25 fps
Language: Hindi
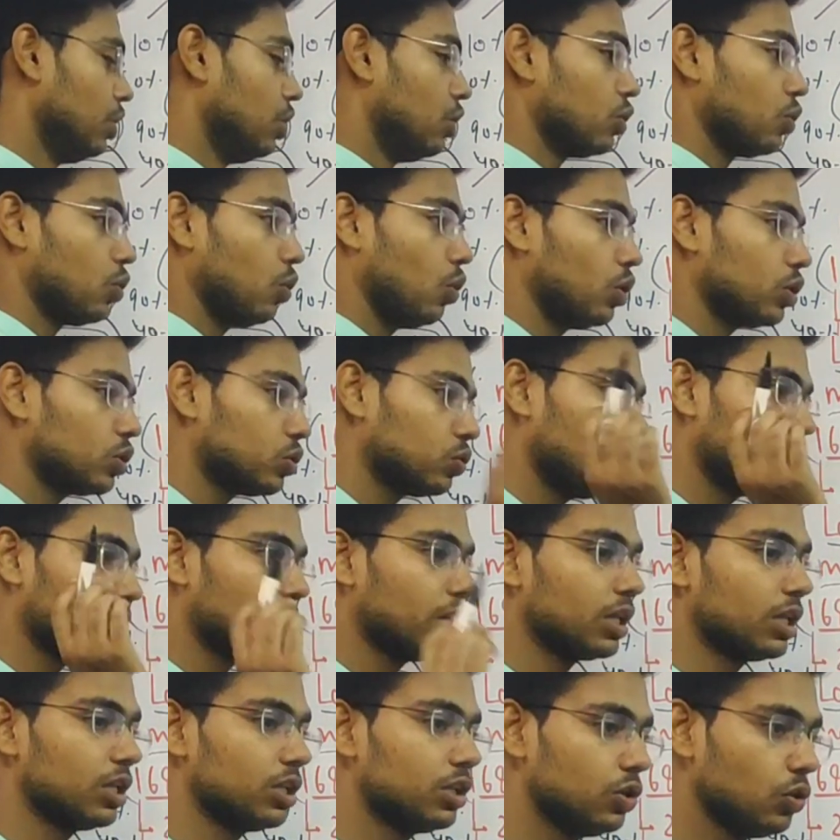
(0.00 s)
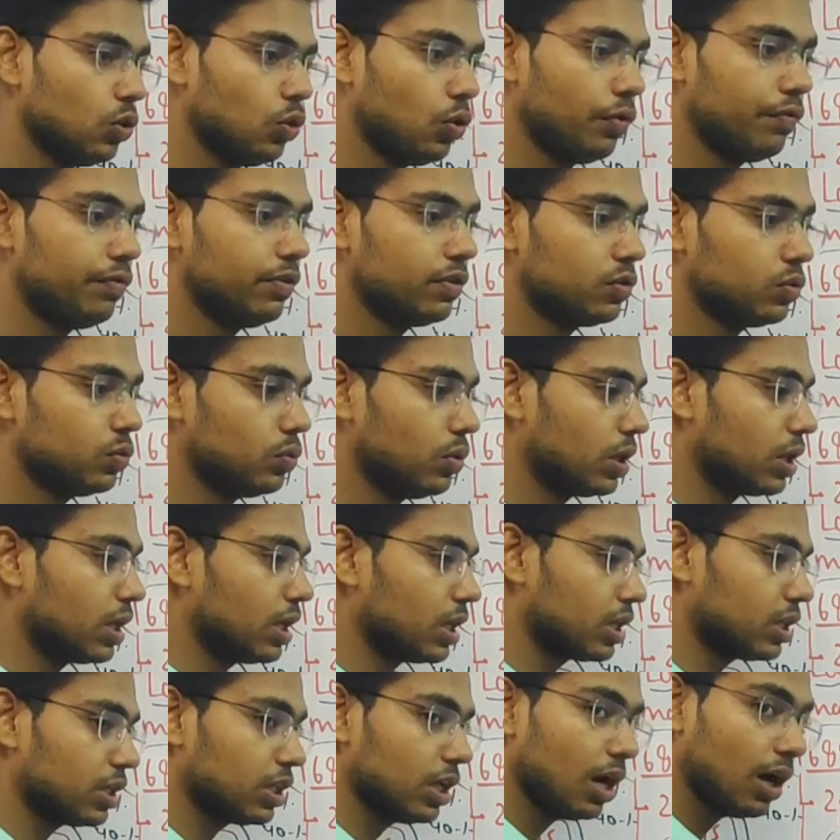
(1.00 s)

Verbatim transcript: कोर्ट हुआ करती थी ऑफिस हुआ करते थे